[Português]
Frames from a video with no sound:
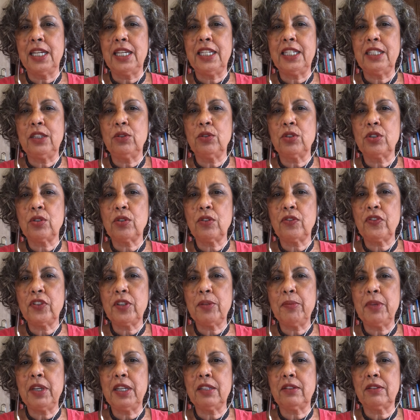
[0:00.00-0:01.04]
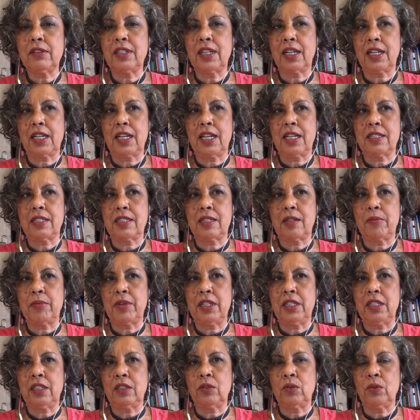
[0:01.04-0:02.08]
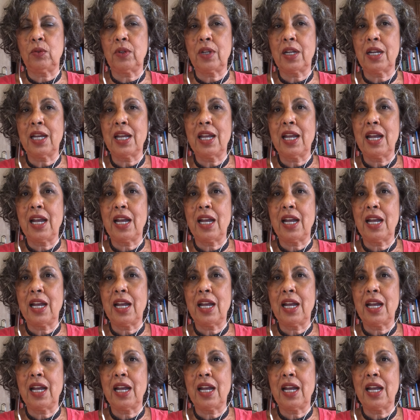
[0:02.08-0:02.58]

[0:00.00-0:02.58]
e do sofrimento da classe trabalhadora,